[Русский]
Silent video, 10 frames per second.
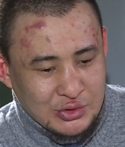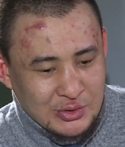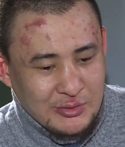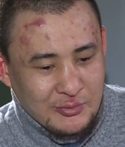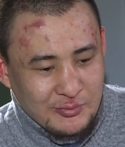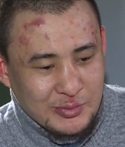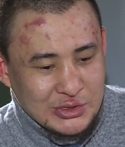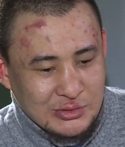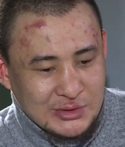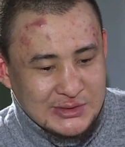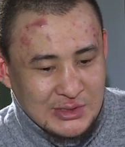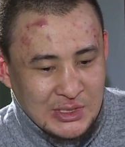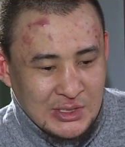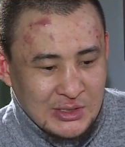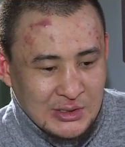что пришлось
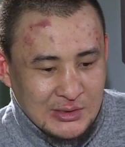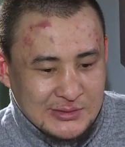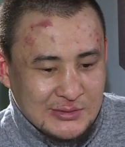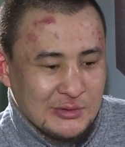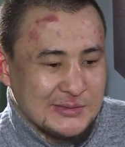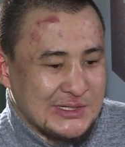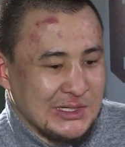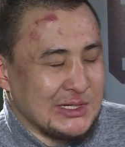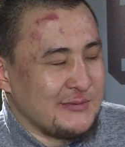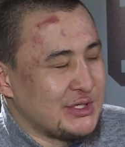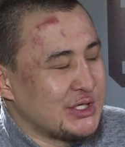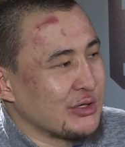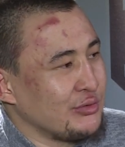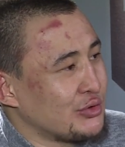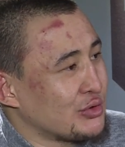в своем селе
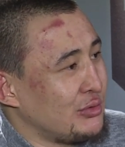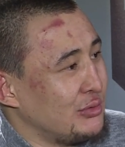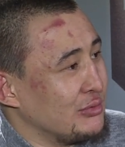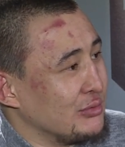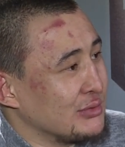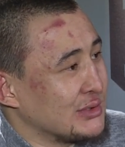вечернюю школу